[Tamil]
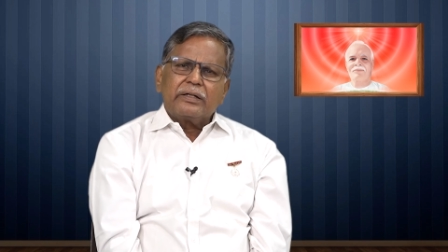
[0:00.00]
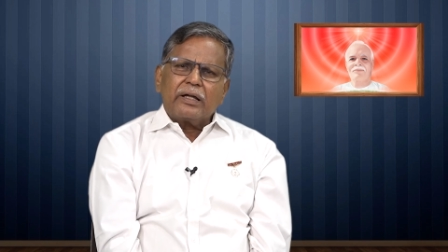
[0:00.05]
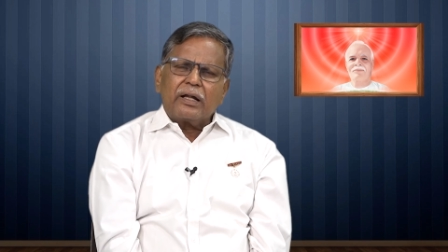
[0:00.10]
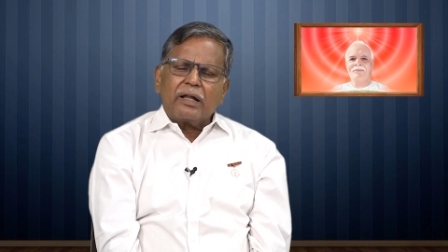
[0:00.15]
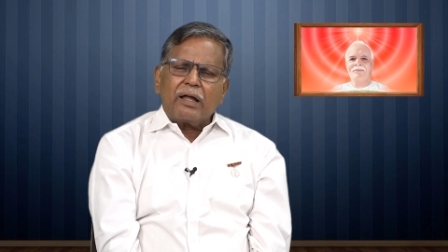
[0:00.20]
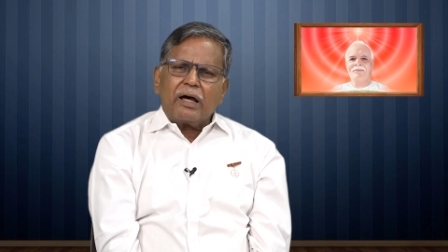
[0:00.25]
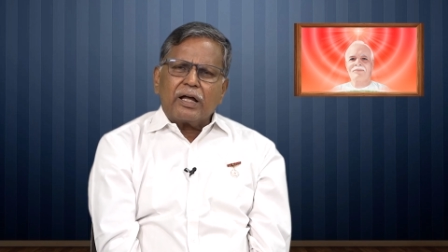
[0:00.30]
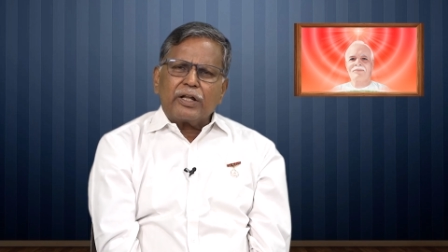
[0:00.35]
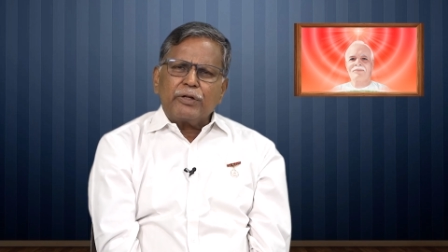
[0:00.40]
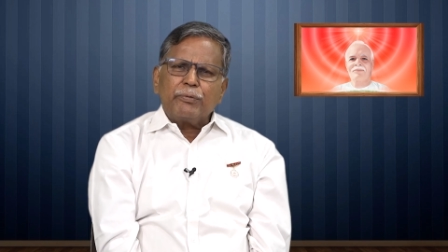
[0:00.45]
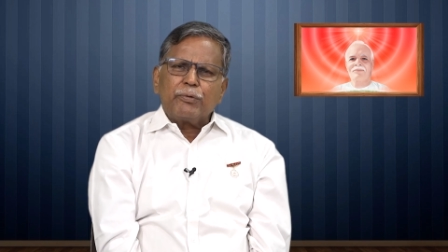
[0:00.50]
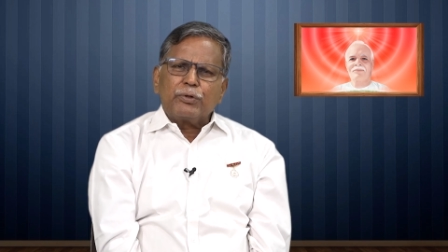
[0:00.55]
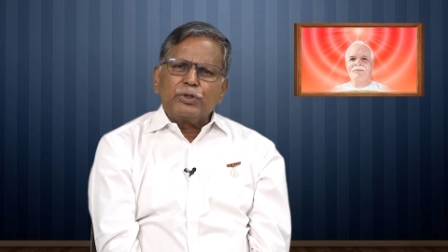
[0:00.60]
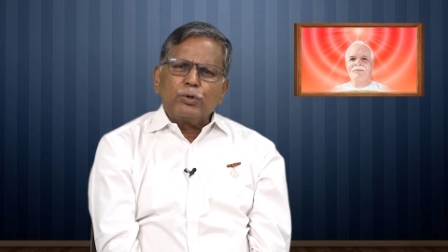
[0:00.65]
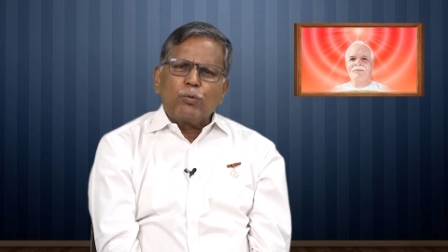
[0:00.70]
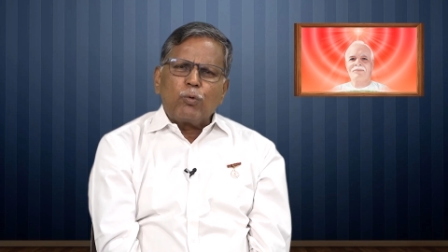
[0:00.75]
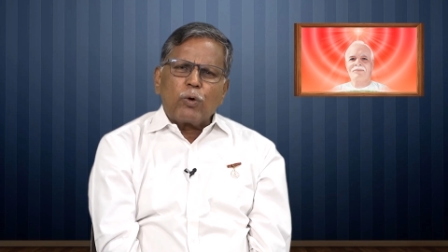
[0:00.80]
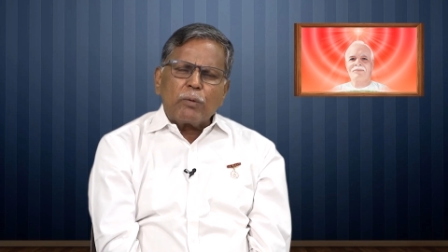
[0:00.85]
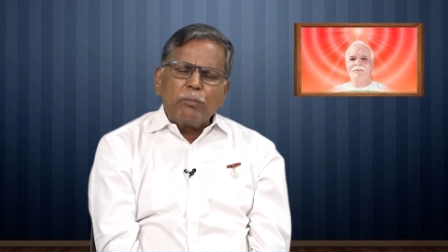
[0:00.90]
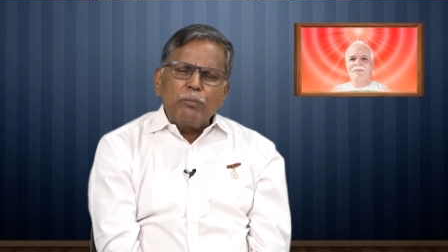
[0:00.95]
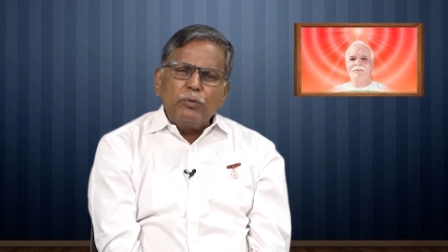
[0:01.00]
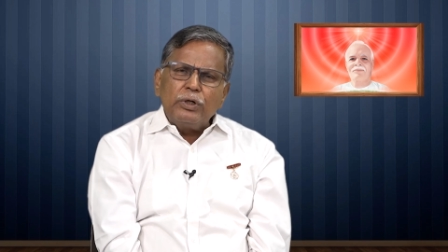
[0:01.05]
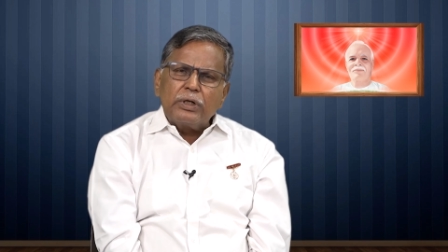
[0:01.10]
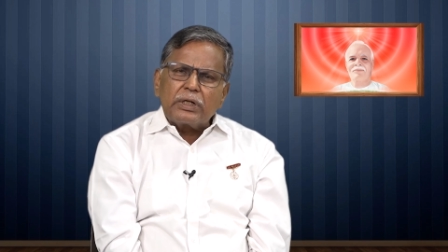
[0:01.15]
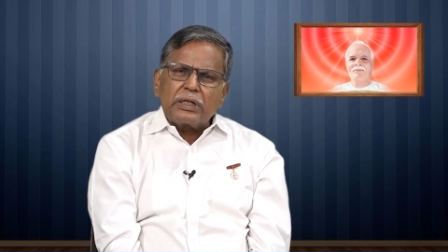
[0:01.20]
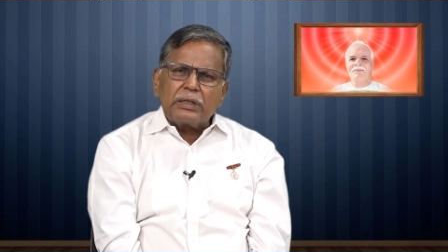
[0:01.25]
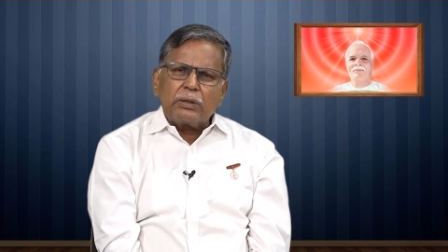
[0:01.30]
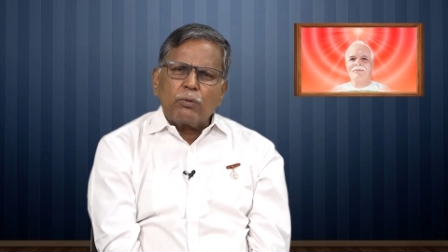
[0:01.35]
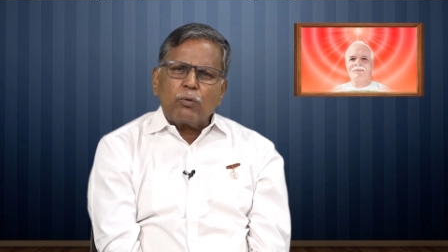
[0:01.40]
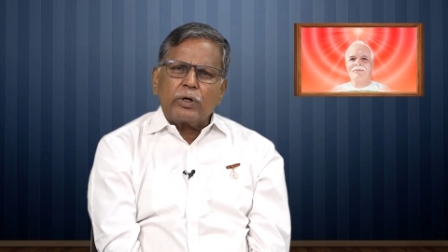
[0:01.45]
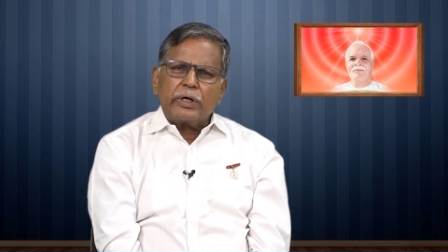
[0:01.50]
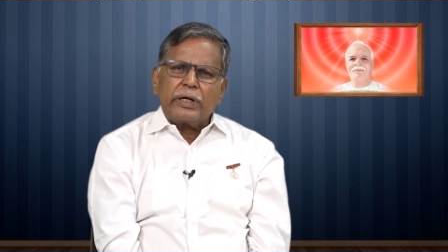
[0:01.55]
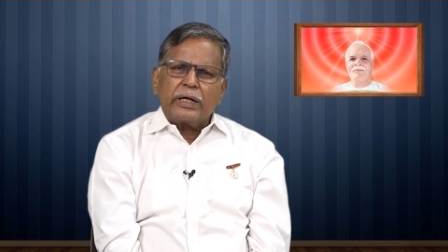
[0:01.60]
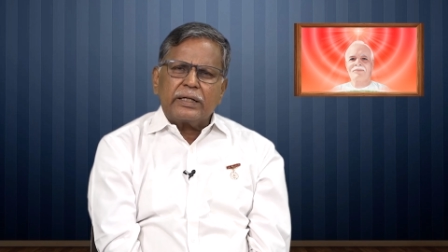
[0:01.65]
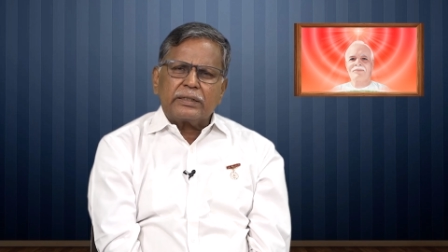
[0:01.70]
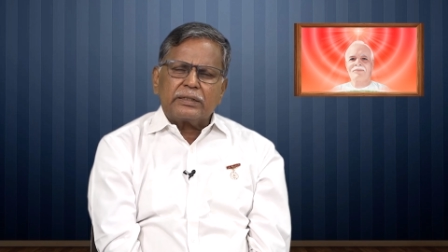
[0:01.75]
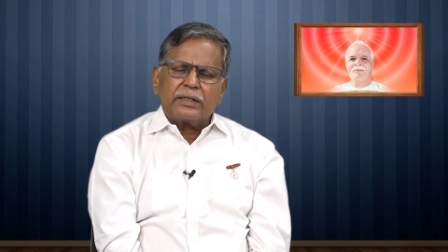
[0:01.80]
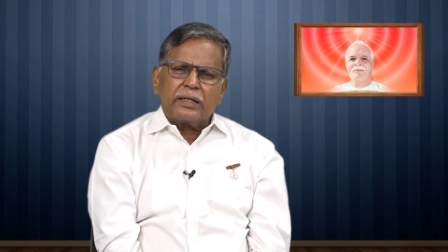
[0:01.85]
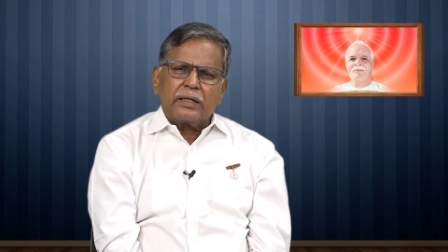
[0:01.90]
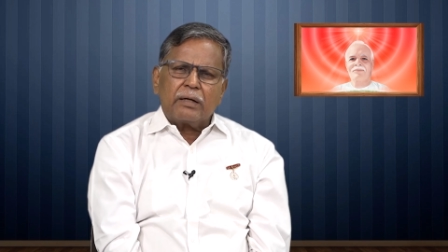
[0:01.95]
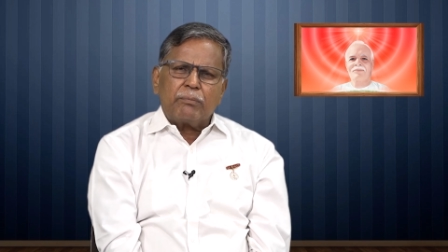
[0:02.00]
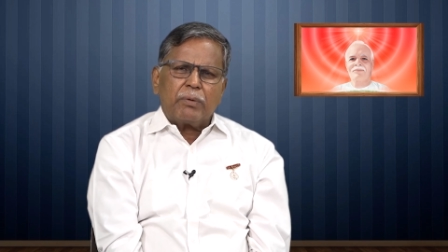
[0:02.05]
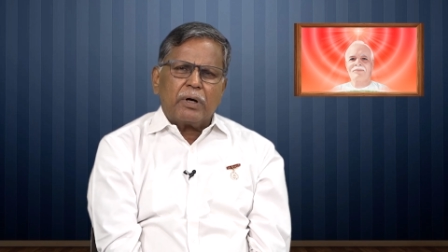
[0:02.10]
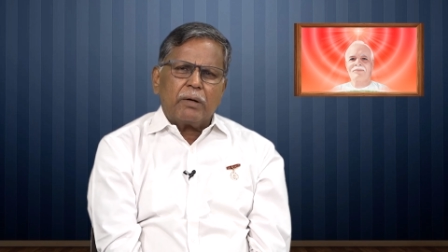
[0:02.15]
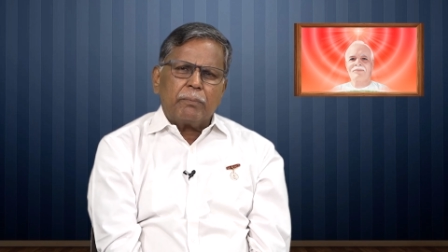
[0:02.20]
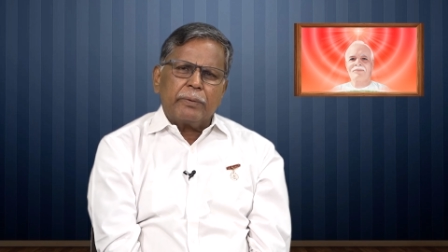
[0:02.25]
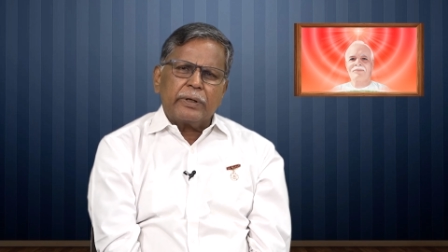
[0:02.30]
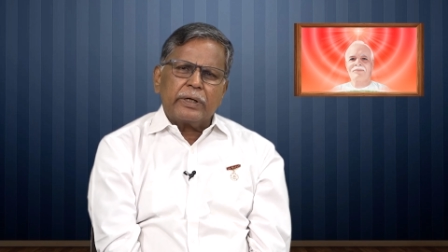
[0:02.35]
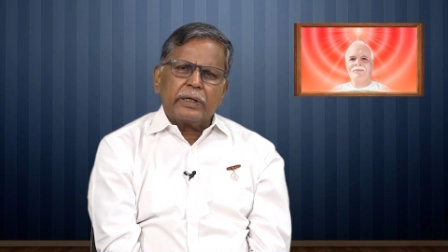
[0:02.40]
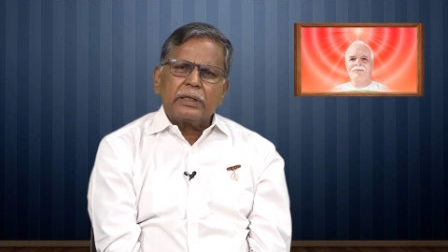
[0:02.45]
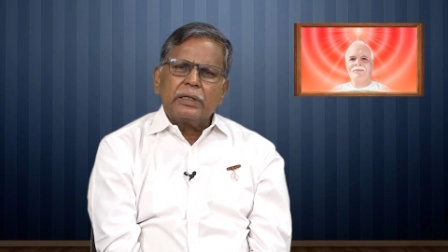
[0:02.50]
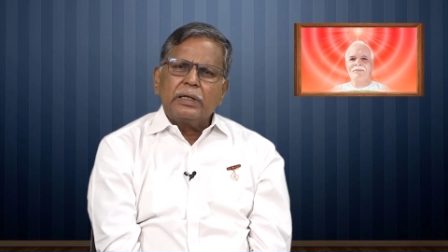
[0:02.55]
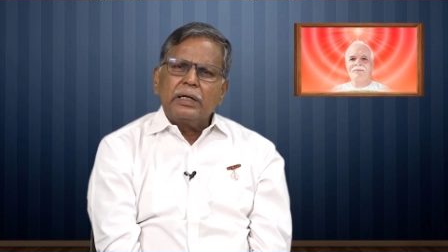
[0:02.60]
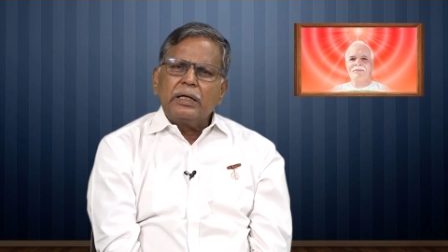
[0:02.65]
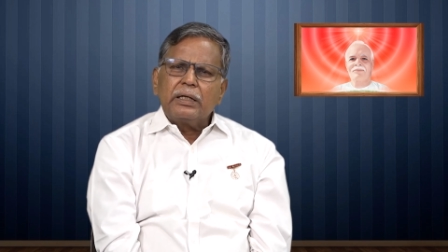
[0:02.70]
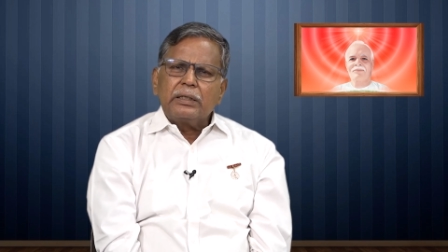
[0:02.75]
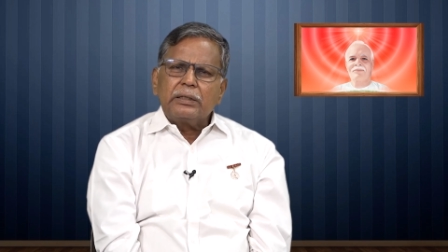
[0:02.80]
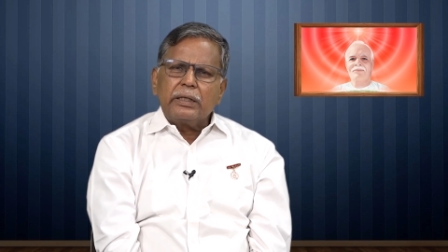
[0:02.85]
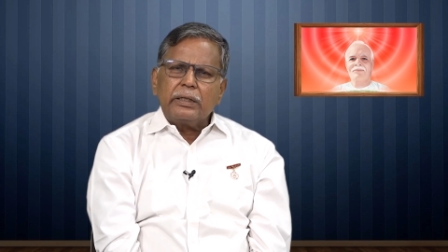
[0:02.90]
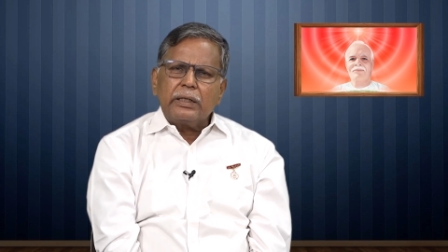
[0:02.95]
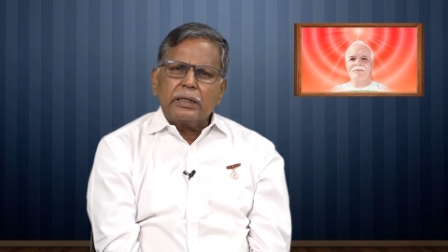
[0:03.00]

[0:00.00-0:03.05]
எல்லாரையும் வந்து உடம்புங்கிற ஒரு எண்ணத்தில் தான் பார்ப்பேன் இந்த